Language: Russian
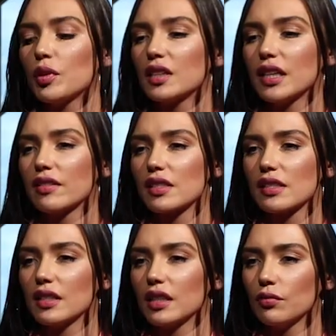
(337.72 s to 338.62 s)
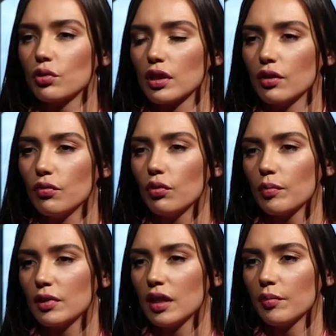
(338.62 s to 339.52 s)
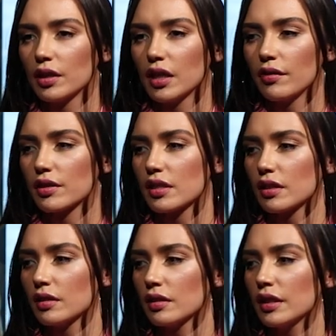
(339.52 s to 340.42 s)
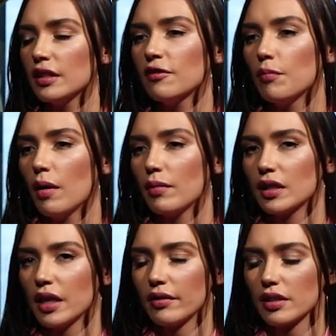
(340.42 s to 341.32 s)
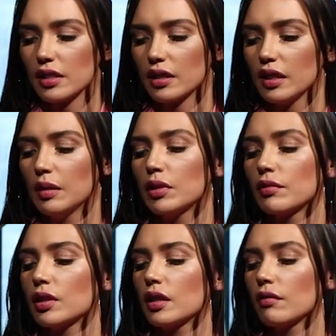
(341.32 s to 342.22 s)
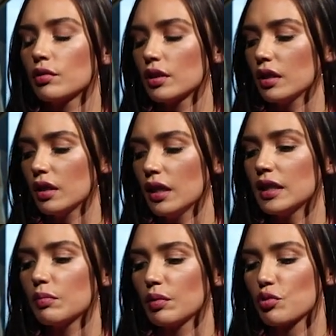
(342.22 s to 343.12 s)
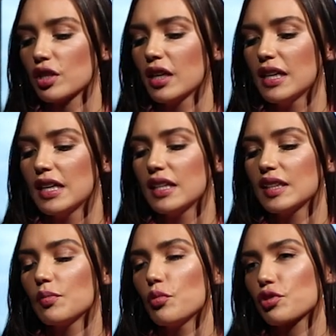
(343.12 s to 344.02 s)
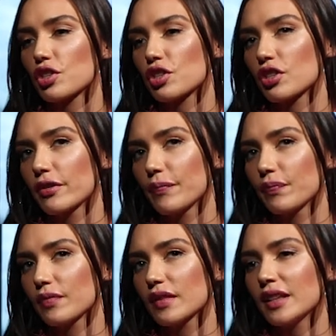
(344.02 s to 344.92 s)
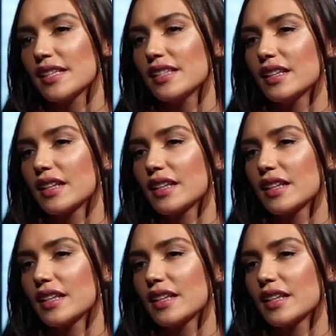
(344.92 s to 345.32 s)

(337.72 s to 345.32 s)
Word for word: Мне нравится стихотворная форма, да, мне нравится рифма, мне нравится именно вот это, вот это, потому что ты можешь найти